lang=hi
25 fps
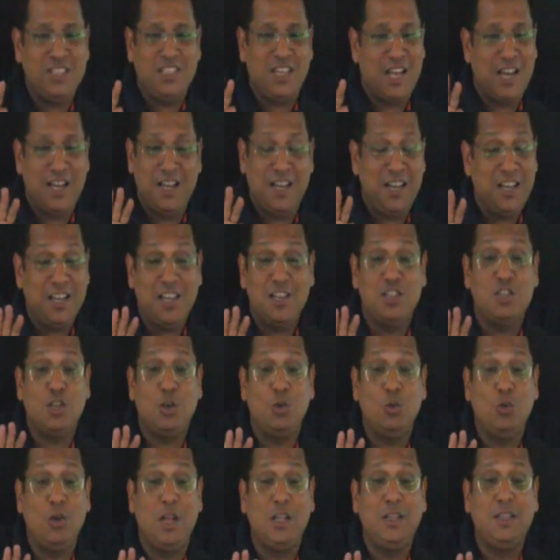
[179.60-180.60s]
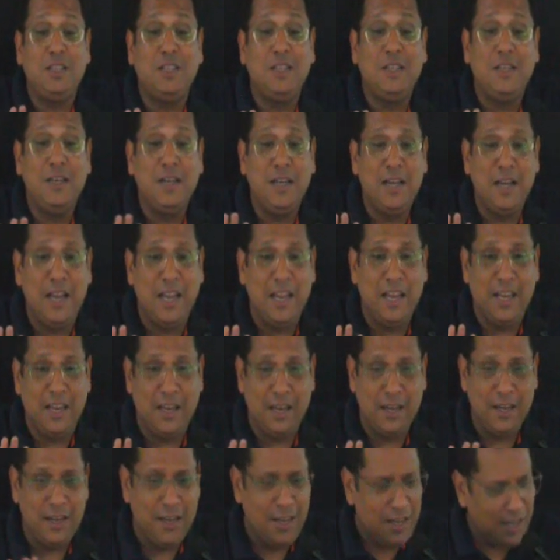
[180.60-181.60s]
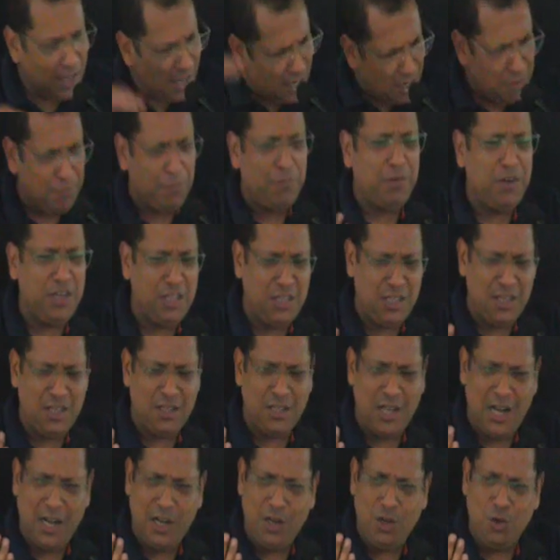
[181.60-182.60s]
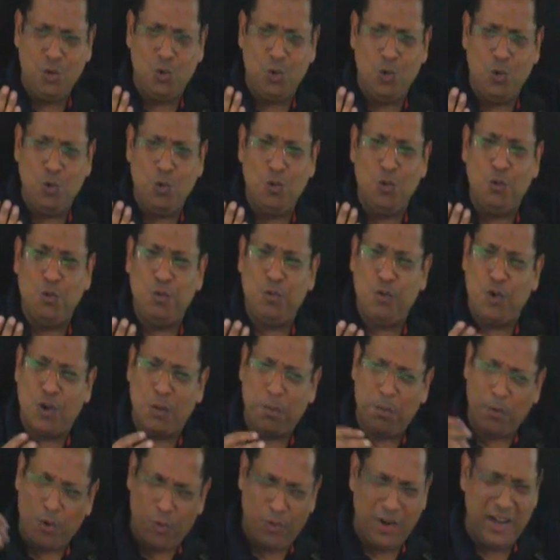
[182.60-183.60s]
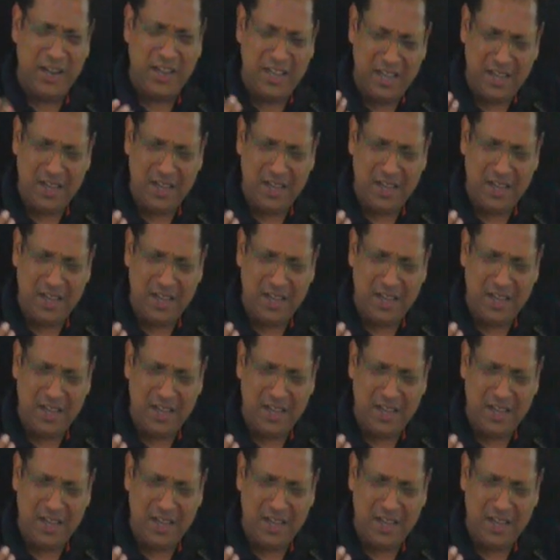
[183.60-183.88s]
जानने की जरूरत नहीं है एवरीथिंग दैट यू डू फॉर प्रोवाइडिंग